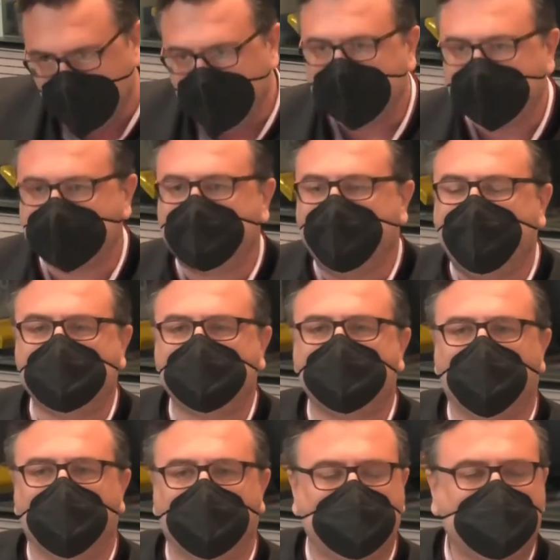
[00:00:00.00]
Das heißt
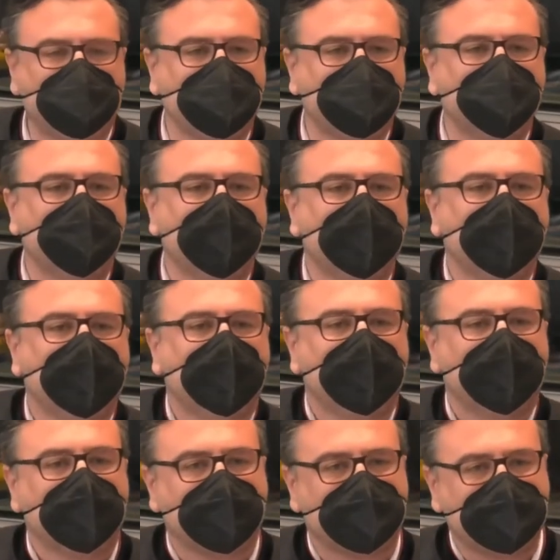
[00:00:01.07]
für mich,
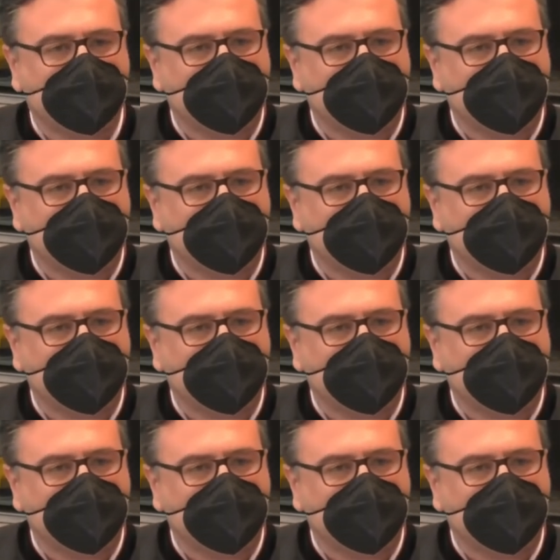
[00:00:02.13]
dass Sie